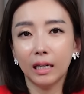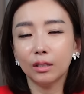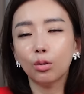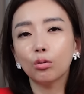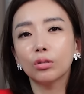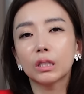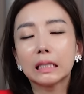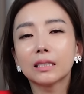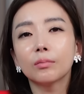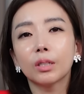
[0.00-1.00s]
한동훈은
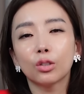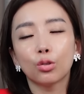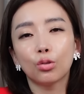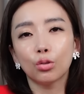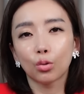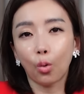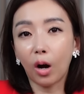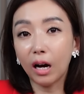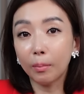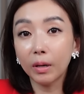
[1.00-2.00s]
지금까지 쭉
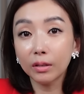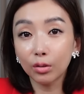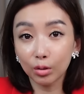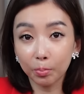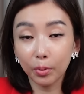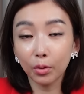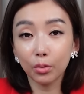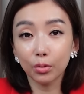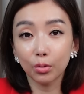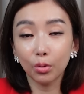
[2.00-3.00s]
과반
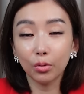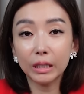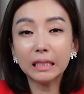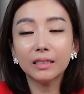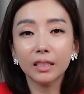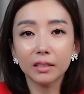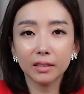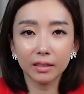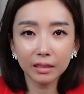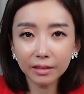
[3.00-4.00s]
득표율로
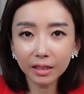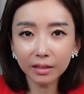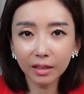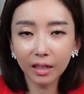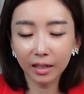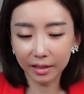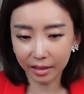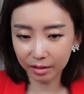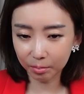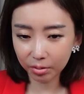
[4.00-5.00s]
1차에서
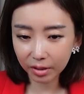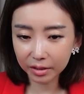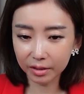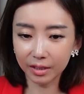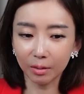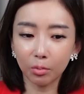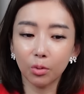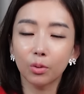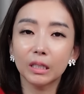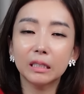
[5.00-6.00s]
끝낸다라는 플랜을
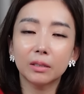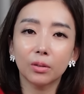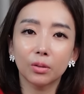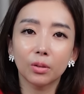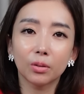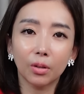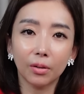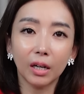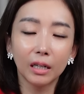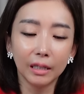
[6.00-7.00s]
잡고 있었던
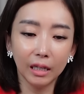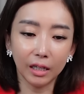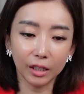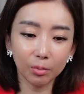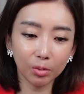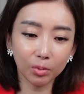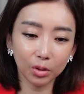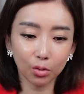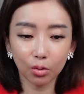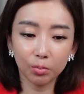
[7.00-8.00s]
터라 아, 이
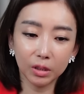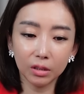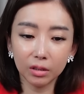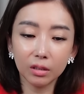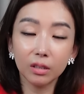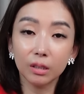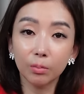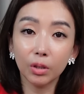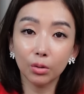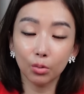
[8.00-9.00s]
부분이 조금
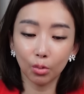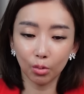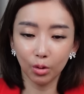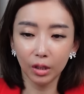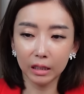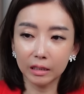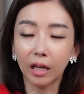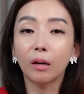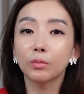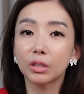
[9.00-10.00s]
흔들리면 또 그
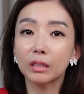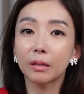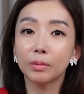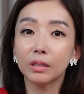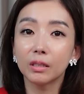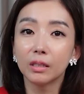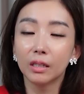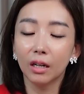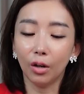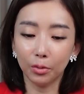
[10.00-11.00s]
다음 스텝을
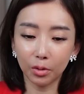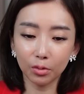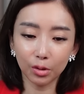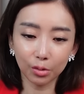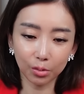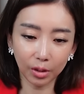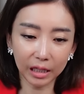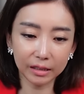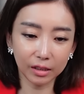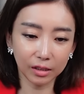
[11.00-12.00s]
어떤 식으로
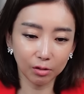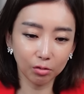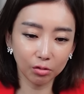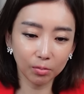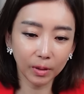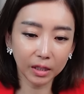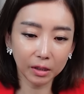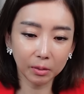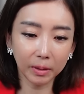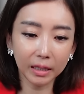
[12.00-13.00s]
할지
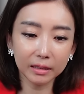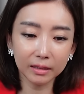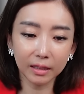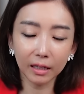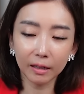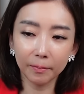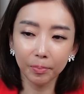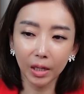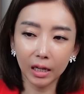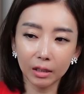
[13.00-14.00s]
궁금하기도 하는데
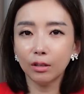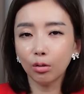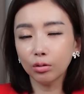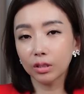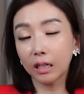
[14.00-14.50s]
한동훈이